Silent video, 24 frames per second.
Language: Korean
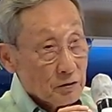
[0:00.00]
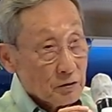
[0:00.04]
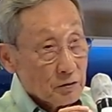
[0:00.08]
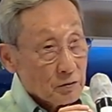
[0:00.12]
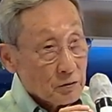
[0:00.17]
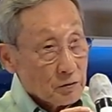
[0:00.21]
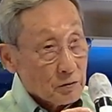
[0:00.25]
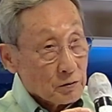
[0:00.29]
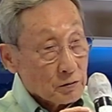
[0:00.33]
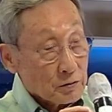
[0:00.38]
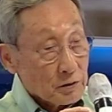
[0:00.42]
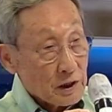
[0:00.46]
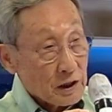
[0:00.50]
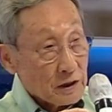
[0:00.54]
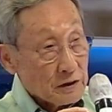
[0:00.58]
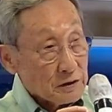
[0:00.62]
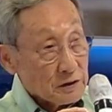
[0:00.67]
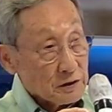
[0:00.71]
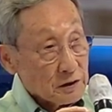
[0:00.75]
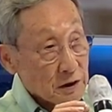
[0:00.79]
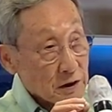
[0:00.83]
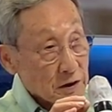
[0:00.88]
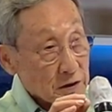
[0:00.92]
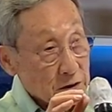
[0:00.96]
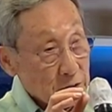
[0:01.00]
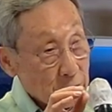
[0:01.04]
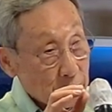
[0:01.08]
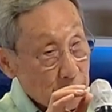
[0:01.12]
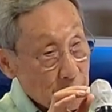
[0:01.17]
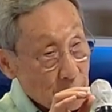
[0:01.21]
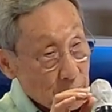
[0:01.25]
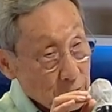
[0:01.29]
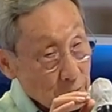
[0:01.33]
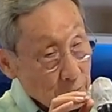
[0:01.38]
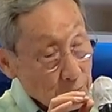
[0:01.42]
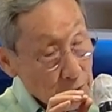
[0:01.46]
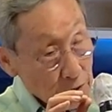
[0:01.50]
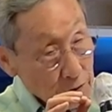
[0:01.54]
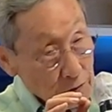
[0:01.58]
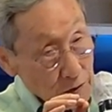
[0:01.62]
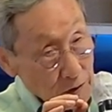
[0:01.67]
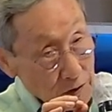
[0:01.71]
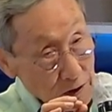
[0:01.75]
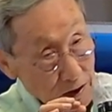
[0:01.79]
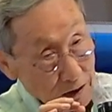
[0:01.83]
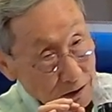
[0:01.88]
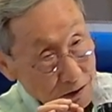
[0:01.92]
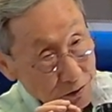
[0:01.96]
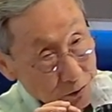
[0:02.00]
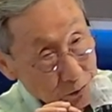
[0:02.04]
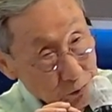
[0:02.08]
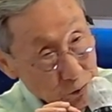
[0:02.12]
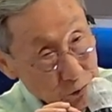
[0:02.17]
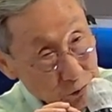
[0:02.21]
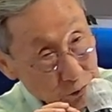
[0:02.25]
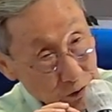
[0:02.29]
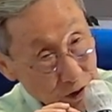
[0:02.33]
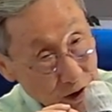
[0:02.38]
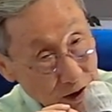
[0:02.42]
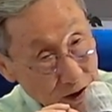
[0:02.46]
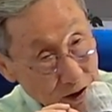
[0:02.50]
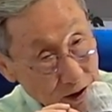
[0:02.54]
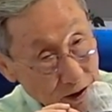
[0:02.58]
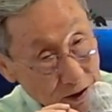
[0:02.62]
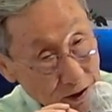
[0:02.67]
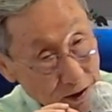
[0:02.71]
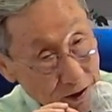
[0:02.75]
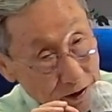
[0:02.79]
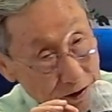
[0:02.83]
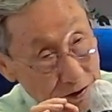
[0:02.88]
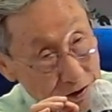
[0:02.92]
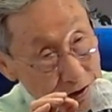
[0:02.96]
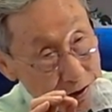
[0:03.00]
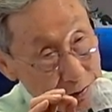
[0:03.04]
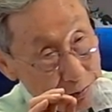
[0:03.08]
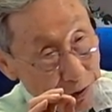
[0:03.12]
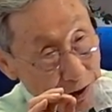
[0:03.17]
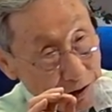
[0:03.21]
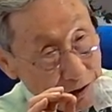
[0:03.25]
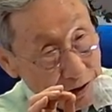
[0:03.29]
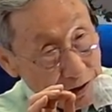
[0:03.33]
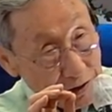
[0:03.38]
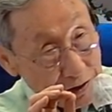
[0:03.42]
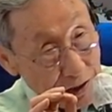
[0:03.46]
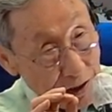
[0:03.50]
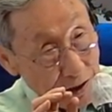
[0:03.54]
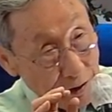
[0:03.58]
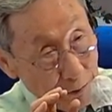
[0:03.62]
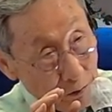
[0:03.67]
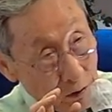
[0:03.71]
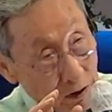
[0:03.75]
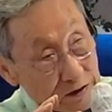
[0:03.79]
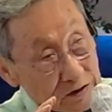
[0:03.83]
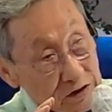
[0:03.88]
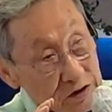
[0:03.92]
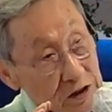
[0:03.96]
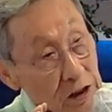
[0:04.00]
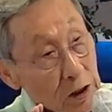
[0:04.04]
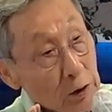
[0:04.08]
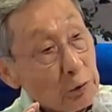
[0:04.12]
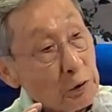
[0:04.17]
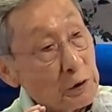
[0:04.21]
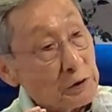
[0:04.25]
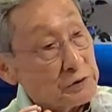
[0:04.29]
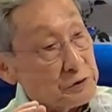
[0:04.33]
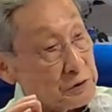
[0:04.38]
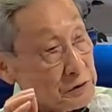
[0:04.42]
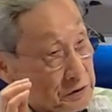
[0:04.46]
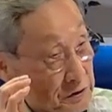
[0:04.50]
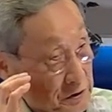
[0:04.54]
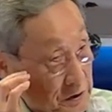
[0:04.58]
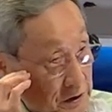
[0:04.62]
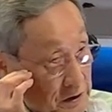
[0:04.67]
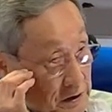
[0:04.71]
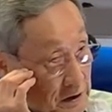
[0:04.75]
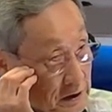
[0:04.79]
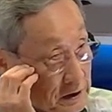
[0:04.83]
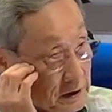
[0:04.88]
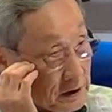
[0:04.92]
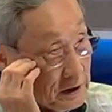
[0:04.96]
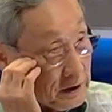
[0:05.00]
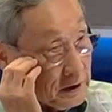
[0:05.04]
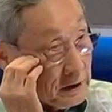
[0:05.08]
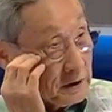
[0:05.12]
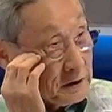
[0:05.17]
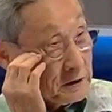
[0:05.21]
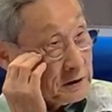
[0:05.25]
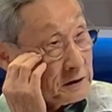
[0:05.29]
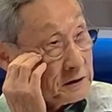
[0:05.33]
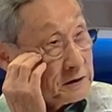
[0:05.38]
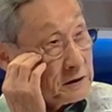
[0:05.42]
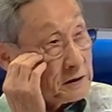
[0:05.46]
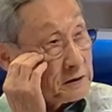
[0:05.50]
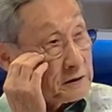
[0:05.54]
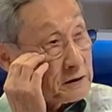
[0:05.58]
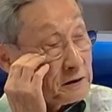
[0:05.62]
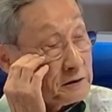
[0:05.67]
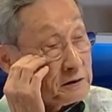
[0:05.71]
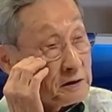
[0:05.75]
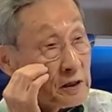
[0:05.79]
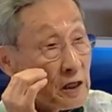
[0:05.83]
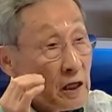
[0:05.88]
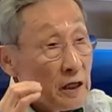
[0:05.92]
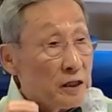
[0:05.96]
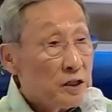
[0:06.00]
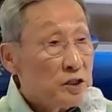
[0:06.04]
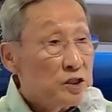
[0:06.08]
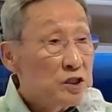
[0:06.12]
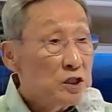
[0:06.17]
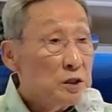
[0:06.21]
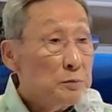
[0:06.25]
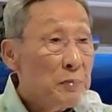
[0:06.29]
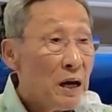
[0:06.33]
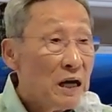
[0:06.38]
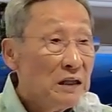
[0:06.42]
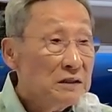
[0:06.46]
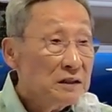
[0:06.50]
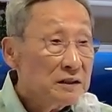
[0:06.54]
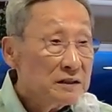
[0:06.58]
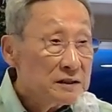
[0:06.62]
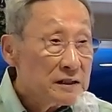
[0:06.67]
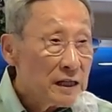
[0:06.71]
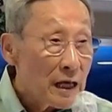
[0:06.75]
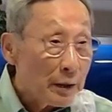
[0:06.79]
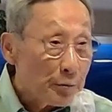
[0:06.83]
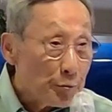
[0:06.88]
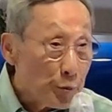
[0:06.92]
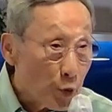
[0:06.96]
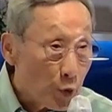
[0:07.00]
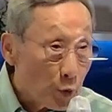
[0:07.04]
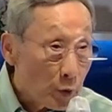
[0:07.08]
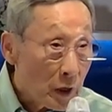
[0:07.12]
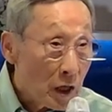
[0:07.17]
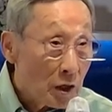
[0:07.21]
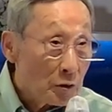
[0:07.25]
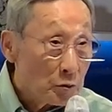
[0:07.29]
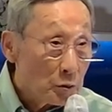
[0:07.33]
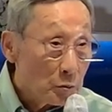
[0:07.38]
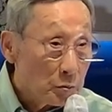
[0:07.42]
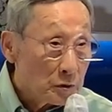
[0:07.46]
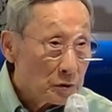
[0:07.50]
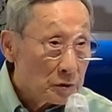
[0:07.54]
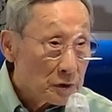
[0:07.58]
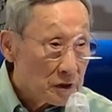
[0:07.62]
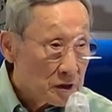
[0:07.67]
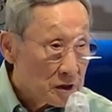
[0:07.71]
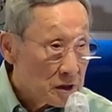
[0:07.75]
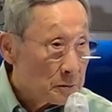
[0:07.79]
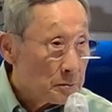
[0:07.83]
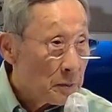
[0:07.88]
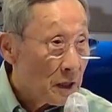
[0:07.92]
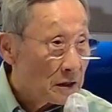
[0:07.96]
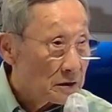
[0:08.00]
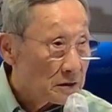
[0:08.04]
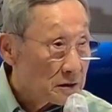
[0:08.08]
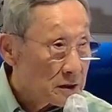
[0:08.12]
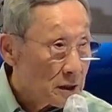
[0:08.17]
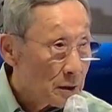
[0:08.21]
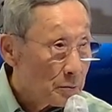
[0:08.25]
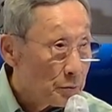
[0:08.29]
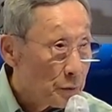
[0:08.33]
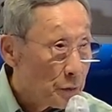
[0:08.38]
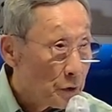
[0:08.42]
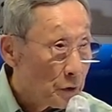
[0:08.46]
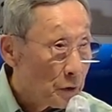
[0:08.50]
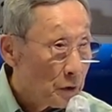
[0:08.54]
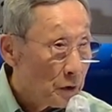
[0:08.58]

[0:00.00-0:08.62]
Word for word: 그런 게 있는데 그 볼록볼록한 것 중에 지방이 다 꽉 채워져 있어. 그거를 지방세포라고 불러요. 지방세포.